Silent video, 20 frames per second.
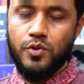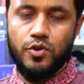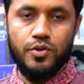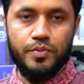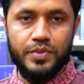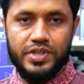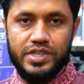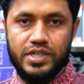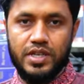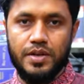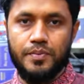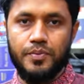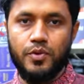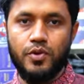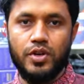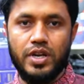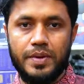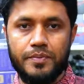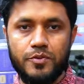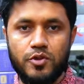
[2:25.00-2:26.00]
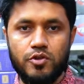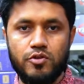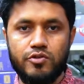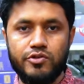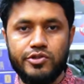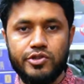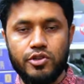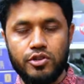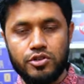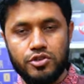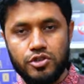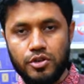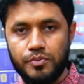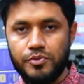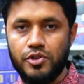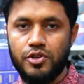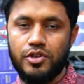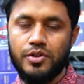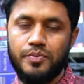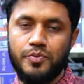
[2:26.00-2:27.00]
পোর্ট বিজিএ পোর্ট এমডট টু স্লট সব
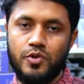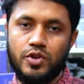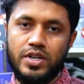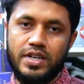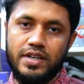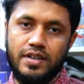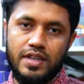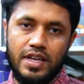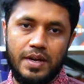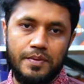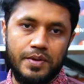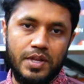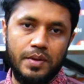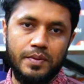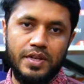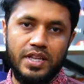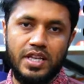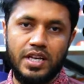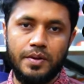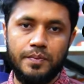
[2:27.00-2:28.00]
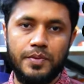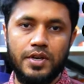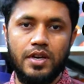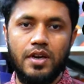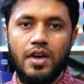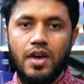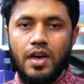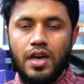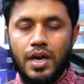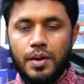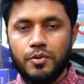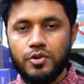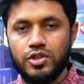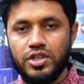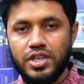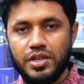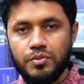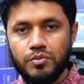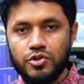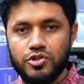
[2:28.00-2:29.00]
ধরনের পোর্ট এটাতে অ্যাভেলেবেল থাকবে এবং
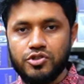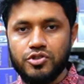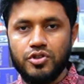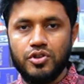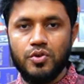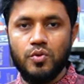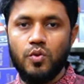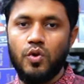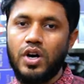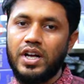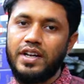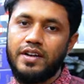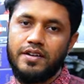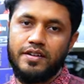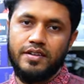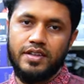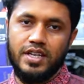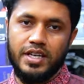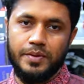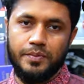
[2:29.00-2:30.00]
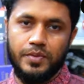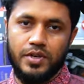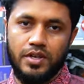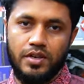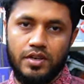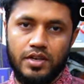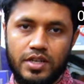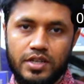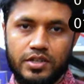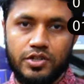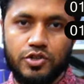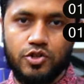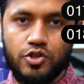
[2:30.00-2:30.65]
তিন বছরের ওয়ারেন্টি থাকবে এটাতে